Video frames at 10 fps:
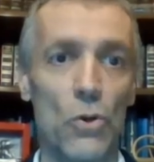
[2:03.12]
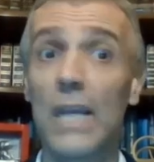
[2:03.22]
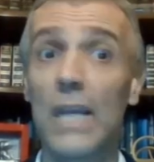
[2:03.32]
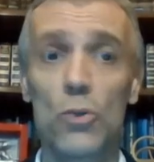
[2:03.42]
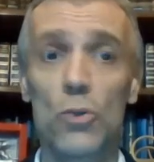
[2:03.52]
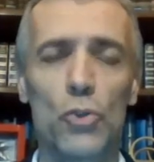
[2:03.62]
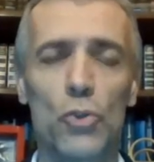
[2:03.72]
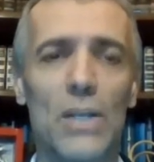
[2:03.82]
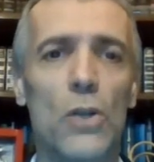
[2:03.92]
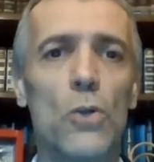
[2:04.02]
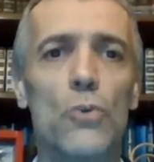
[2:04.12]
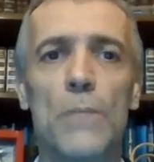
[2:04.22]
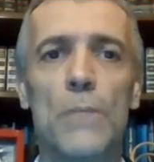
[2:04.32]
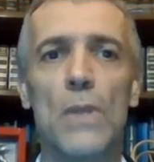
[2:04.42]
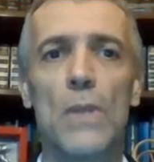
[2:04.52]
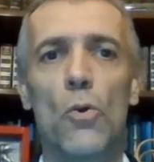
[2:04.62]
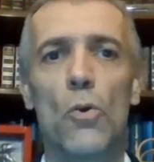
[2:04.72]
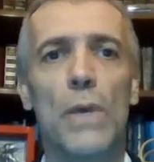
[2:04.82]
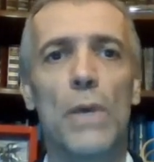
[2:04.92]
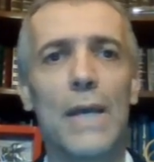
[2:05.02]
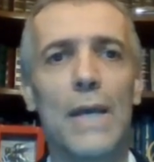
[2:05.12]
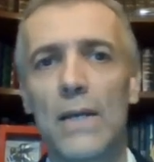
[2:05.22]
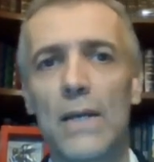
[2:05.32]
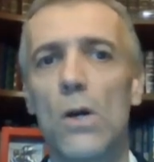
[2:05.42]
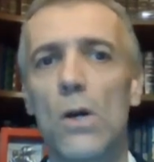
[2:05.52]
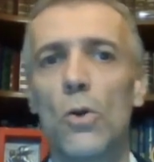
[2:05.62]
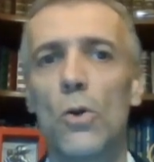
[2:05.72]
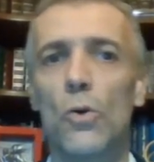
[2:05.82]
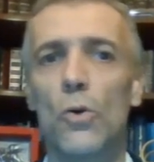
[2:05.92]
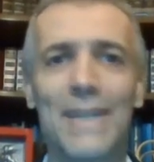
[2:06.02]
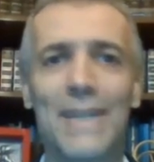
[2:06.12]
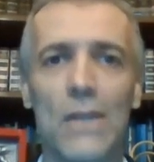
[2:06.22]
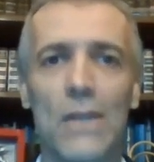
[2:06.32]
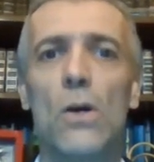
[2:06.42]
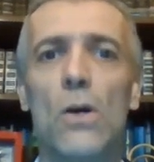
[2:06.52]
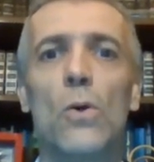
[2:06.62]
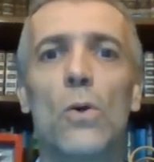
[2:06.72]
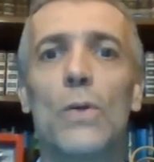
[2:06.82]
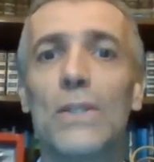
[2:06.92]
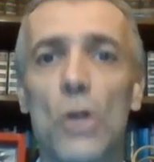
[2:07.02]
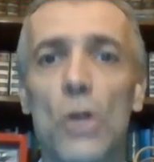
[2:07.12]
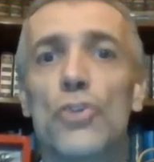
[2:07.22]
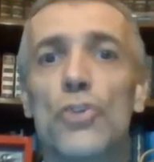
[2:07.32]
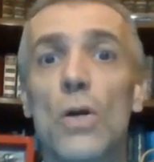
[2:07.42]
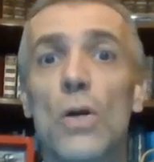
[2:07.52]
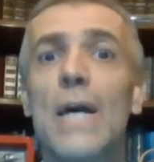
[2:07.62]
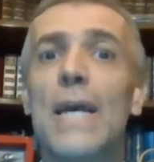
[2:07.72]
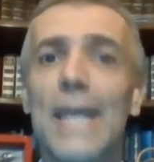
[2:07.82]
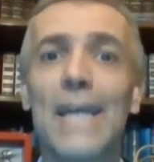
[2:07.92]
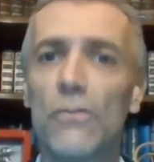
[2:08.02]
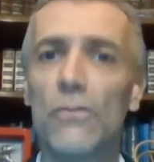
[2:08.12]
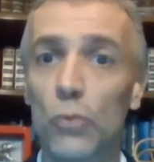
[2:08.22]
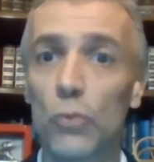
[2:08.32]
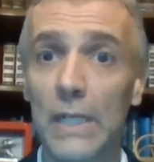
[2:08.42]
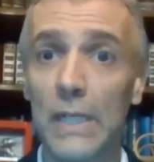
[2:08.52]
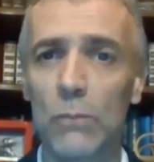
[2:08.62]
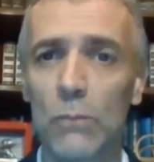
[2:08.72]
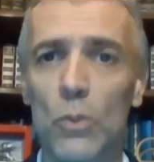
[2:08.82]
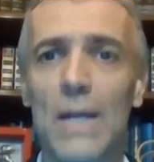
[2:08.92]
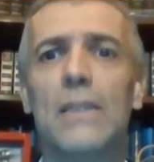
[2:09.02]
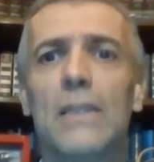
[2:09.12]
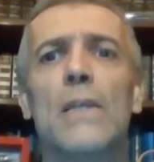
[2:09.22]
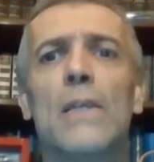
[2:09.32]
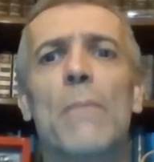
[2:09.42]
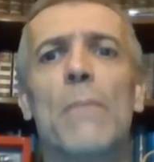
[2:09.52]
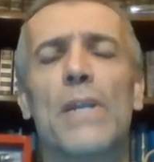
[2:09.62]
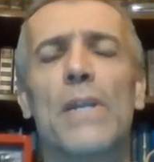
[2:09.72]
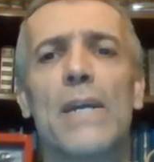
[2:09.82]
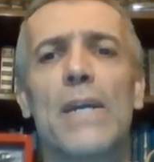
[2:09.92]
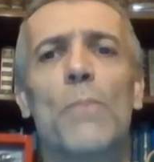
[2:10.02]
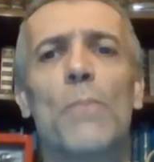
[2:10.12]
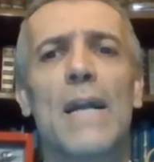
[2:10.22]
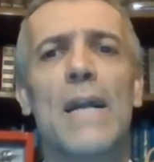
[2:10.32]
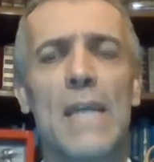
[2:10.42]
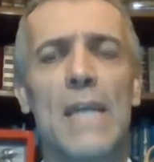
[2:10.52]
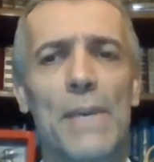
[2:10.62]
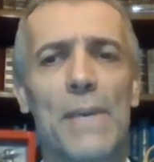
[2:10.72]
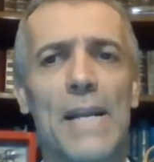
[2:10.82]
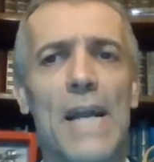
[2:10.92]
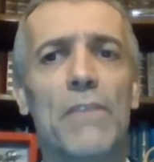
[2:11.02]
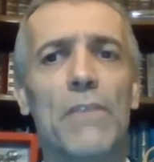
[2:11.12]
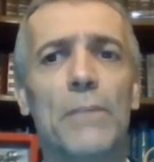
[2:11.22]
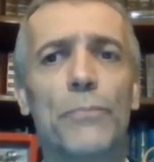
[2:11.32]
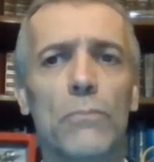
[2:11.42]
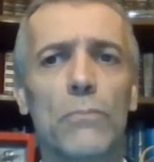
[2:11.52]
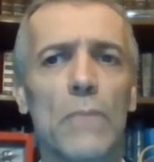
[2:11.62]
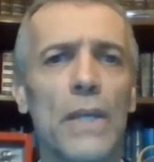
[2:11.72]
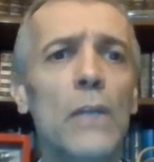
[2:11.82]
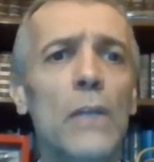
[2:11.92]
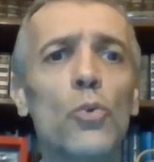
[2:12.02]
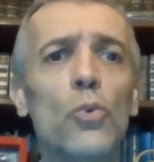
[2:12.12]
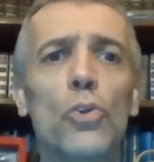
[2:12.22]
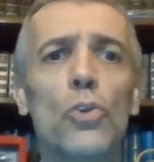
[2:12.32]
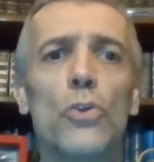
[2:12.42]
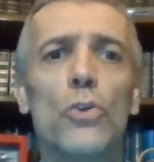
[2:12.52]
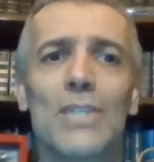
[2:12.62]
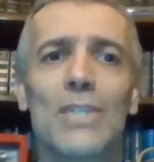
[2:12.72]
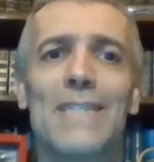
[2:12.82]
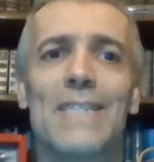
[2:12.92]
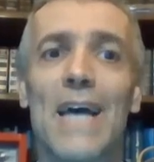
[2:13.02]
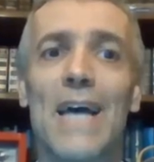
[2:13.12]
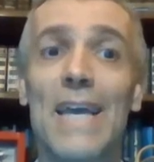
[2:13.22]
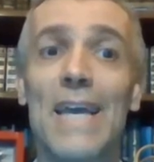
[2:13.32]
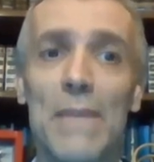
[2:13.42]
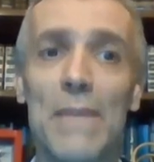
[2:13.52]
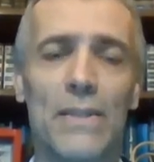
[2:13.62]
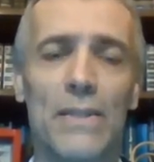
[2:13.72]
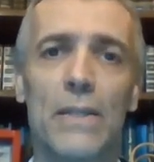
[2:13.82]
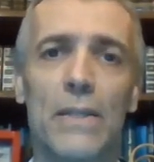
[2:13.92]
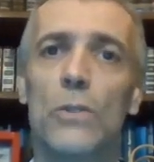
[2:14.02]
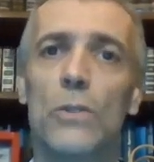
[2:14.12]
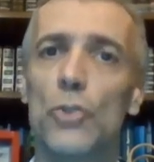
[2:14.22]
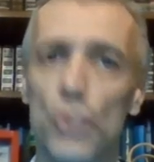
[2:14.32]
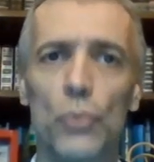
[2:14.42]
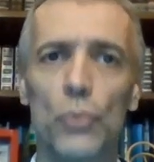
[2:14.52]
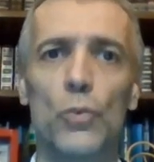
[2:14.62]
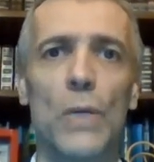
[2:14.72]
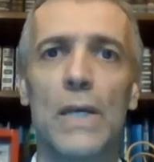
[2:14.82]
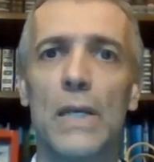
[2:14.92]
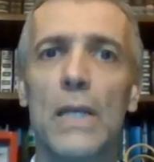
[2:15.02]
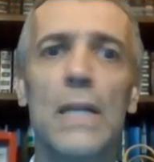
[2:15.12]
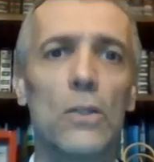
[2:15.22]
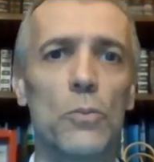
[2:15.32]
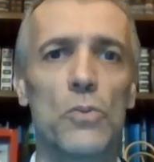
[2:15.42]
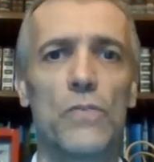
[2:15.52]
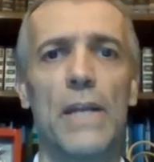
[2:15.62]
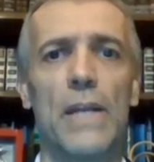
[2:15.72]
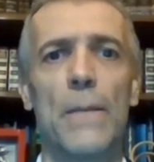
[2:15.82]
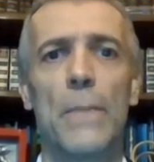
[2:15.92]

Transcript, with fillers: e che non sono dannosi, come etanolo, metanolo, idrogeno e anche i futuri carburanti per gli aeroplani e per le navi. Il tutto senza emettere CO2 in atmosfera.